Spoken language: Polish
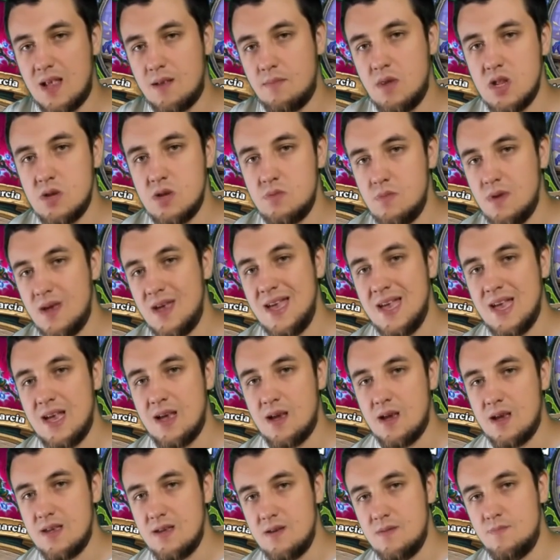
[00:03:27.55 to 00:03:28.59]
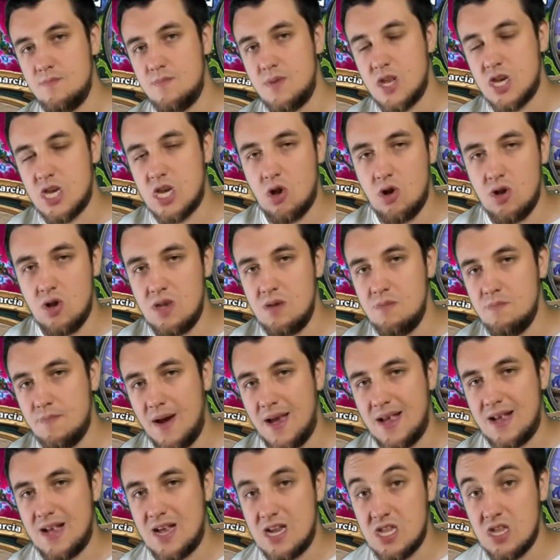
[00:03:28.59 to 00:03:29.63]
jak mieliśmy e, pierwszego
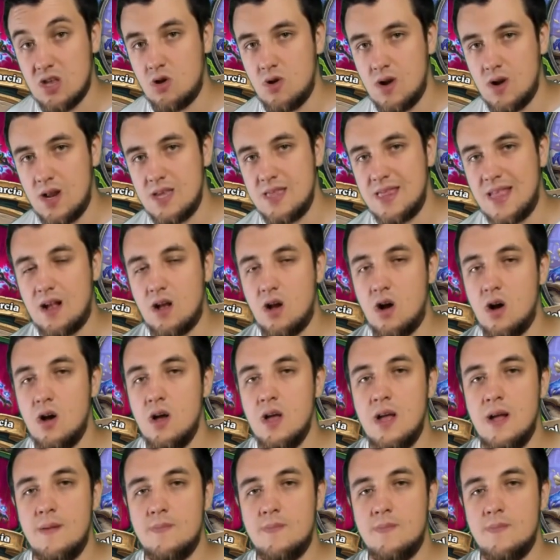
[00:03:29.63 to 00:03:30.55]
impa i każdego kolejnego,